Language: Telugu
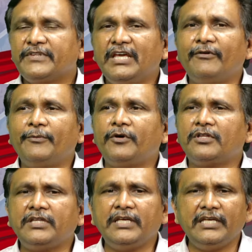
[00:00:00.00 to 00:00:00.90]

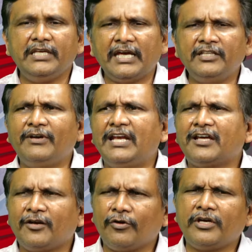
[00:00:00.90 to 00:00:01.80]
ఏమైపోతుంది ఈ ఐదు వేల
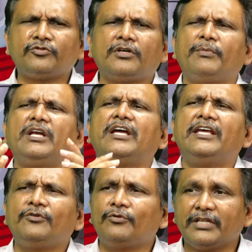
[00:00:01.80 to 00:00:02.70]
ఎకరాలు ఒకే చోట బల్క్
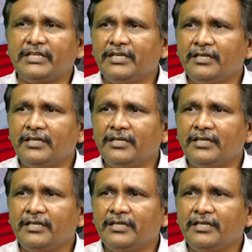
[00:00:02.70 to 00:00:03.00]
ఎందుకు ఉంటుంది